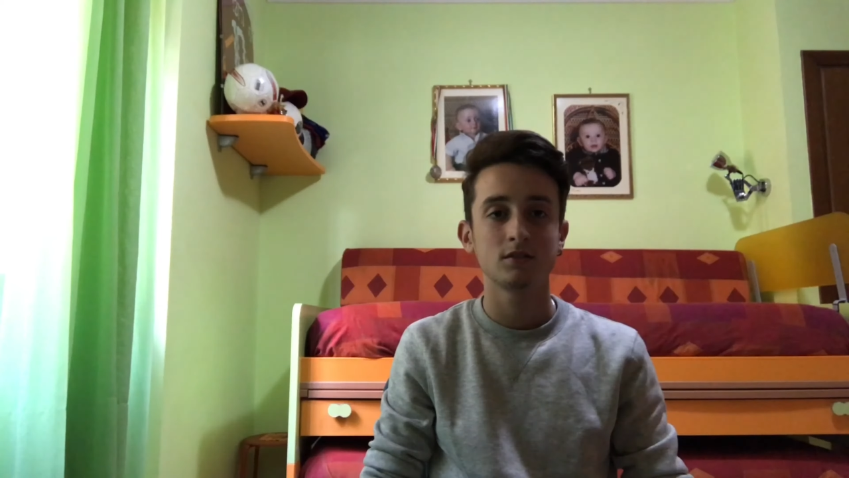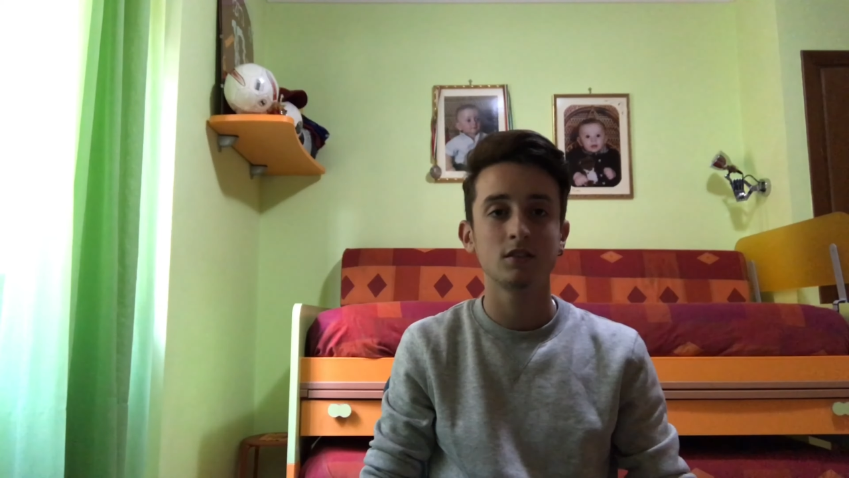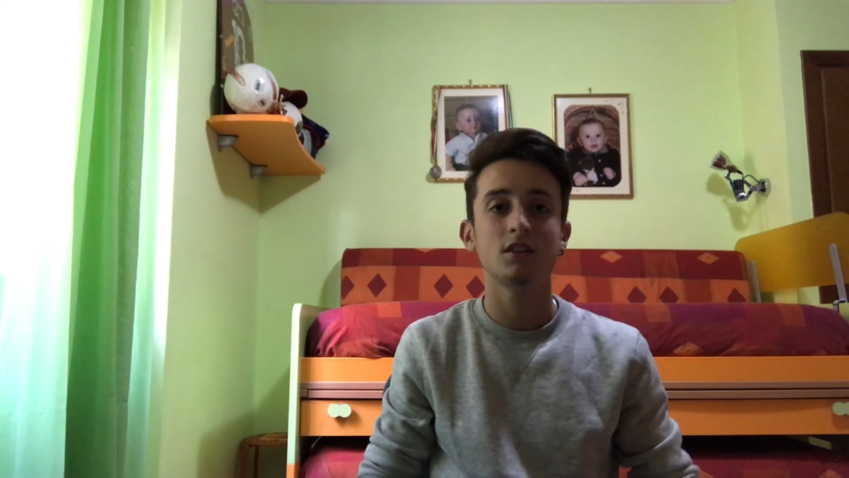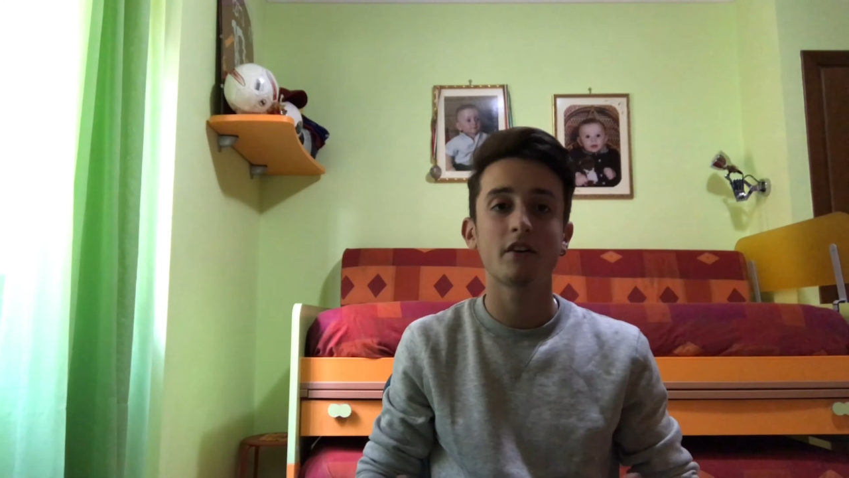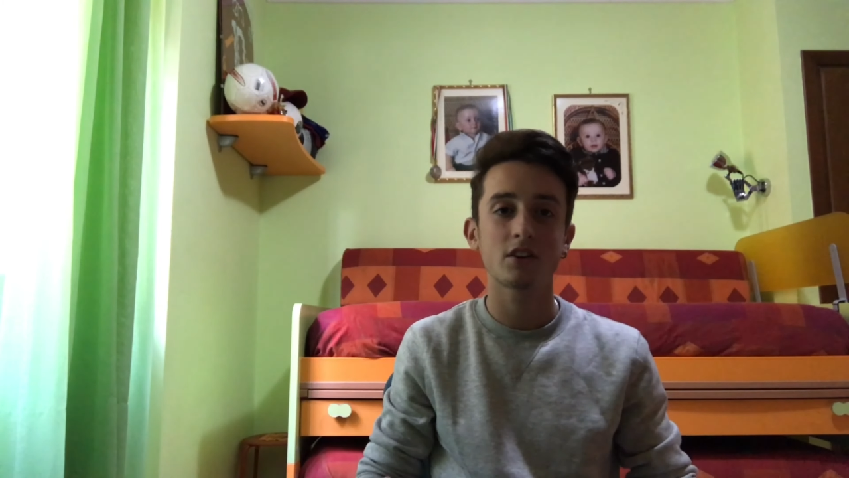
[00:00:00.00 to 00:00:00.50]
The
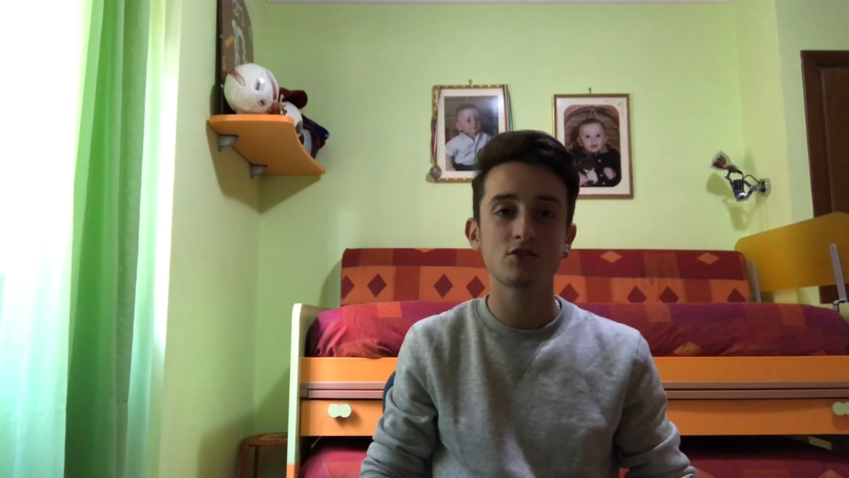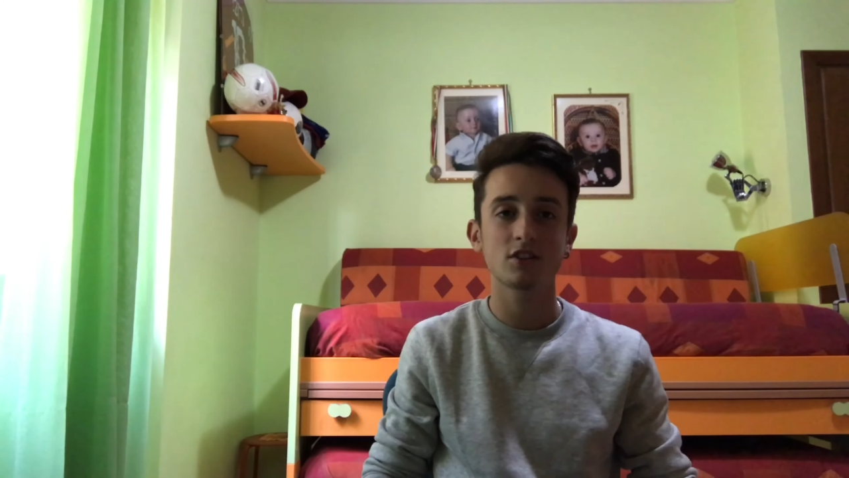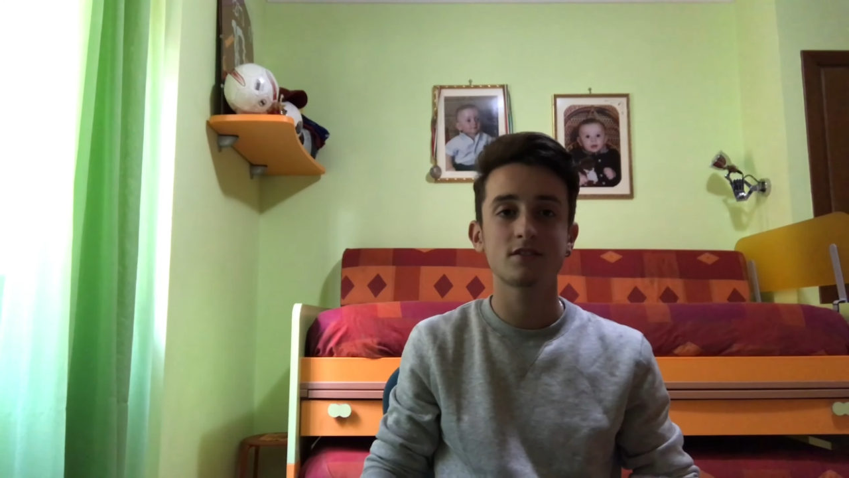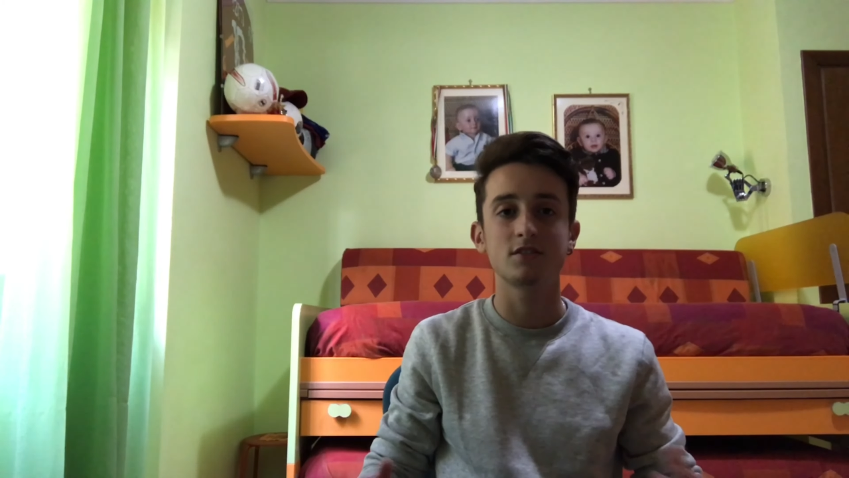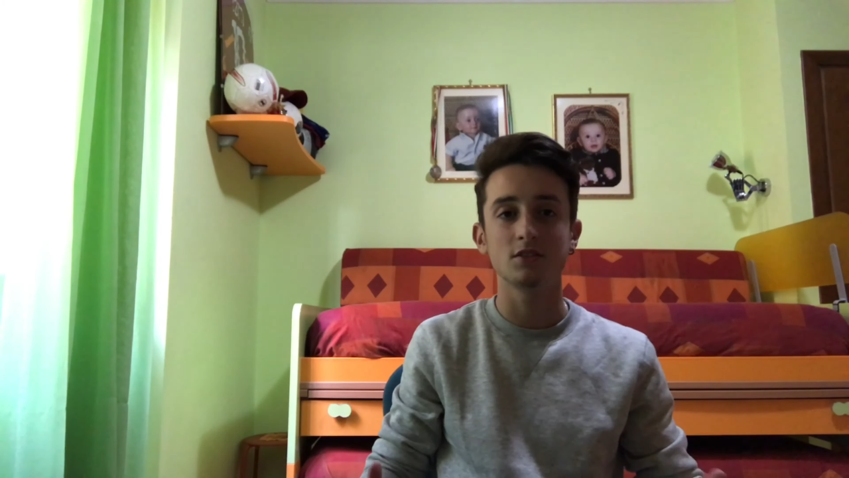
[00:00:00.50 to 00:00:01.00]

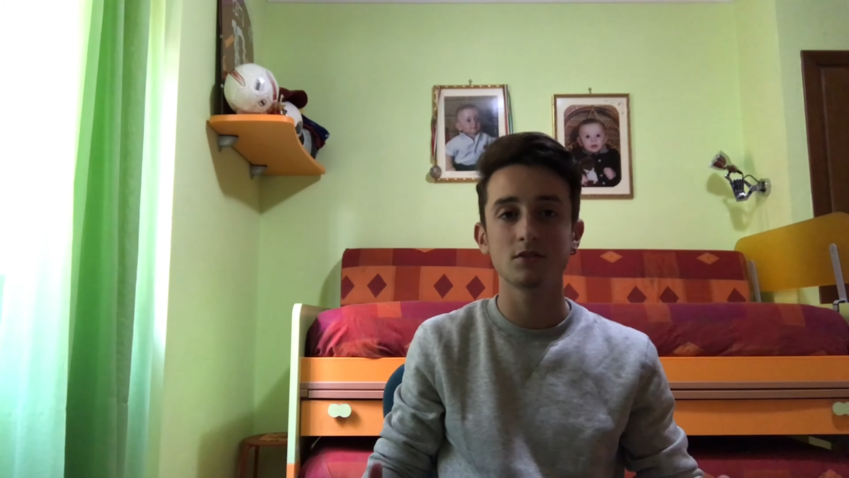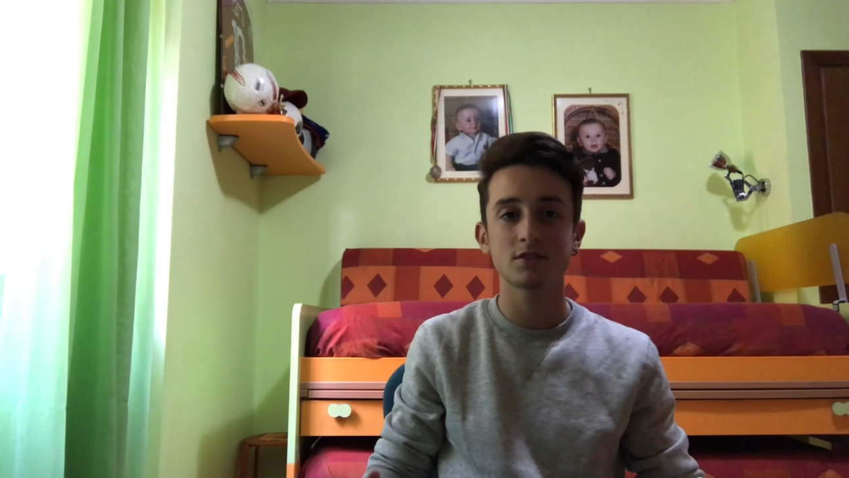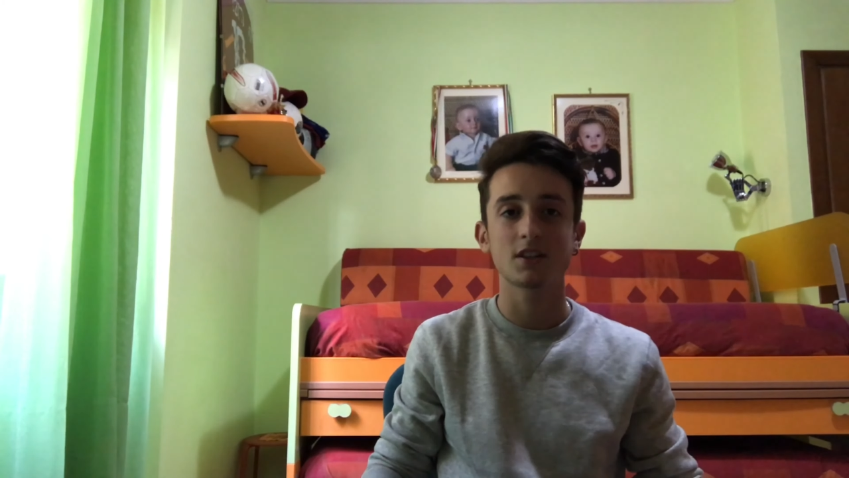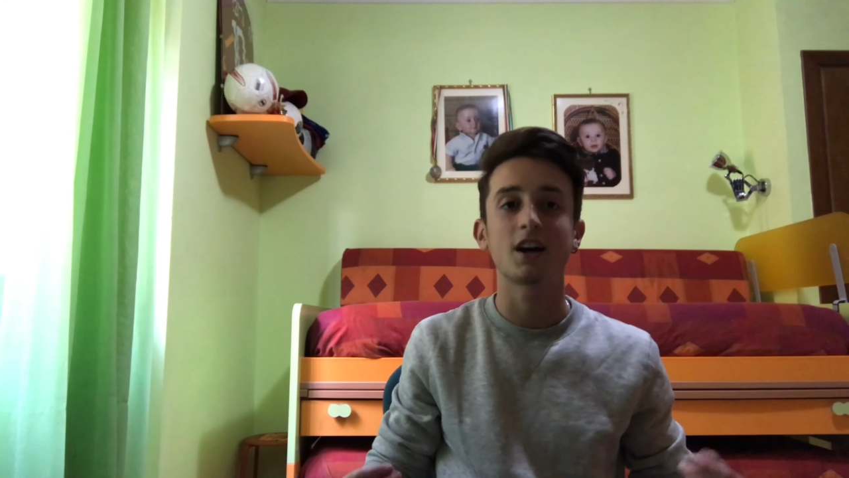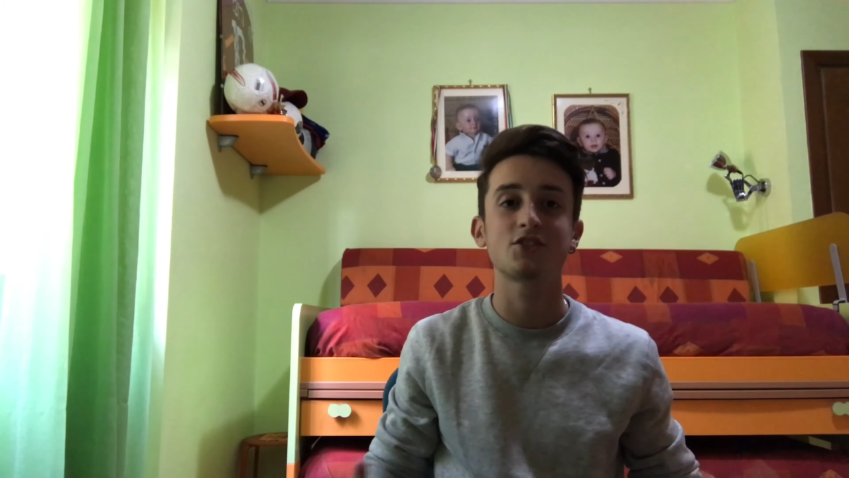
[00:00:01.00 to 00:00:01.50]
Divergent
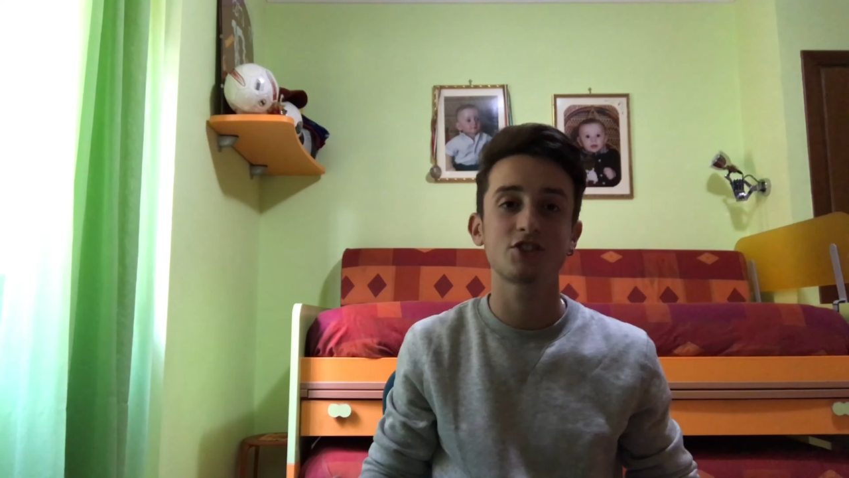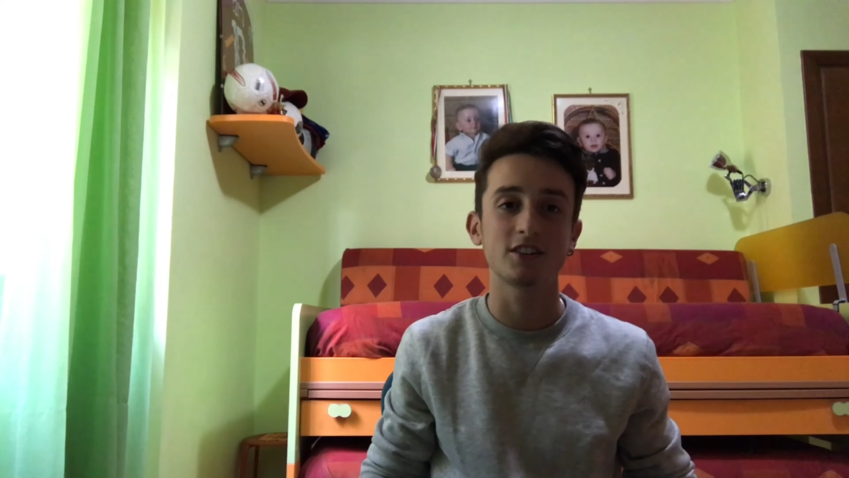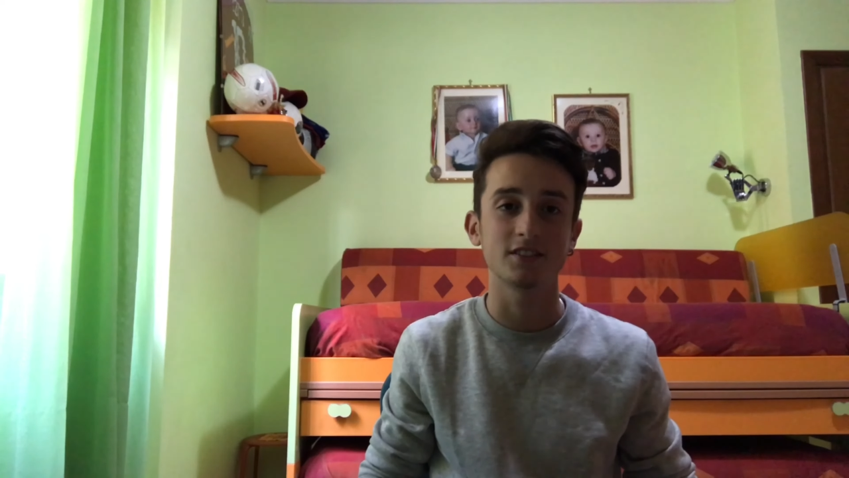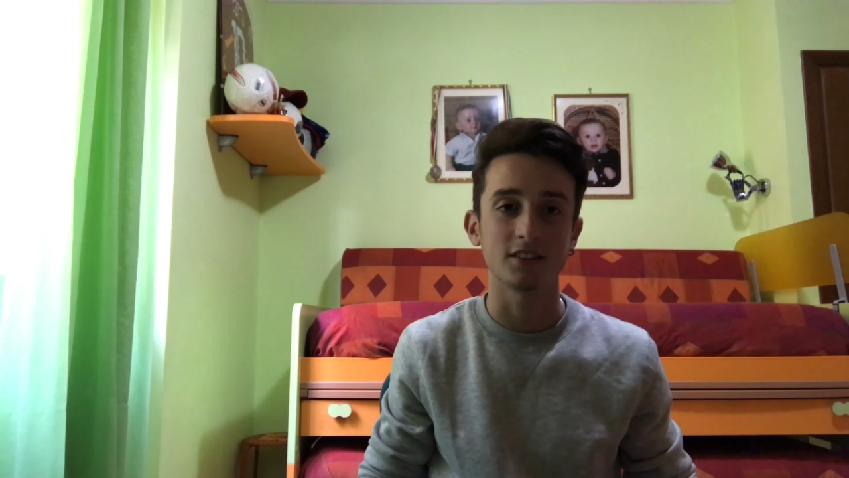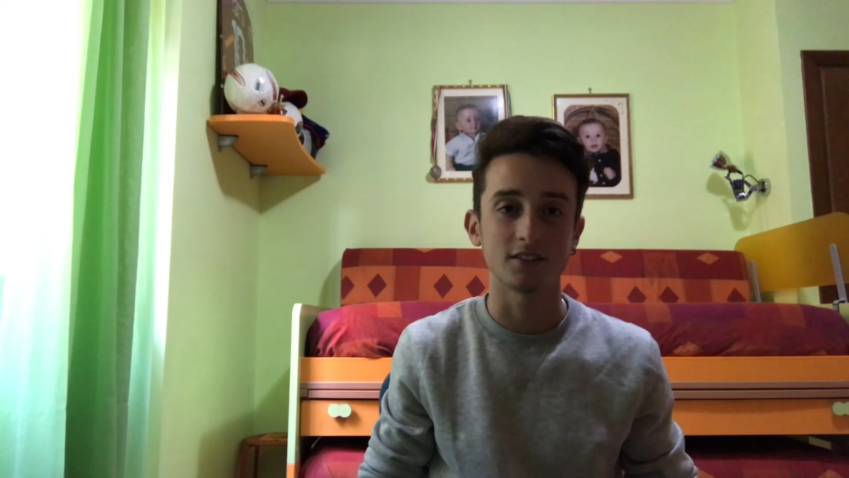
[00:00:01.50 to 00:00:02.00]
Series
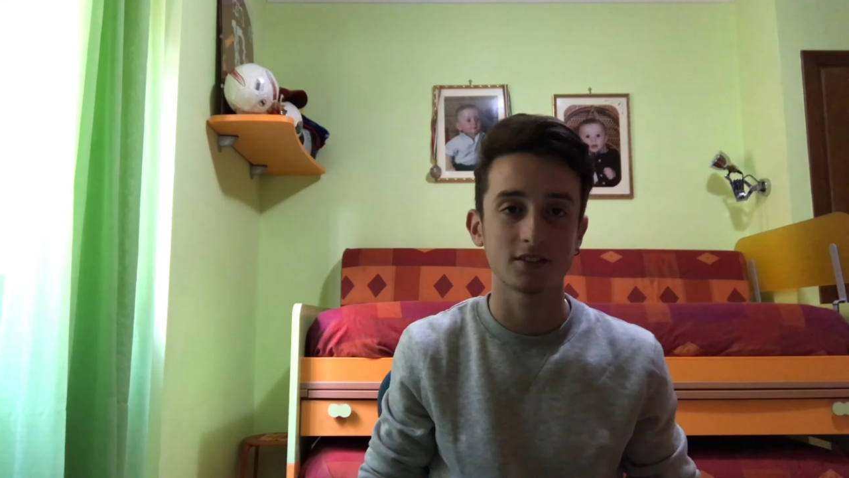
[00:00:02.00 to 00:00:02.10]
Ascendant.